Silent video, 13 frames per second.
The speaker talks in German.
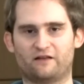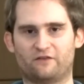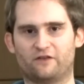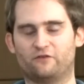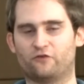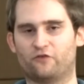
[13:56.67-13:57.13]
dass
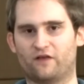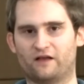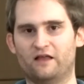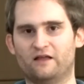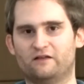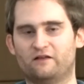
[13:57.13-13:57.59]
sich
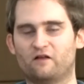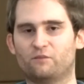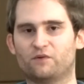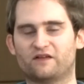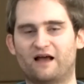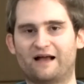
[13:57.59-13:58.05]
sozusagen dieser
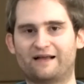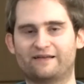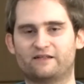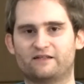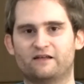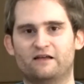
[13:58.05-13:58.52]
Betrag
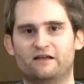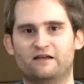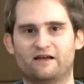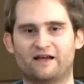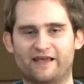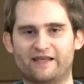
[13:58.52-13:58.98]
nicht
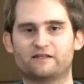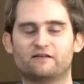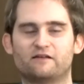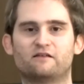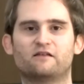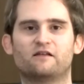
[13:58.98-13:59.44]

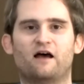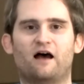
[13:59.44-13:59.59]
rechnet,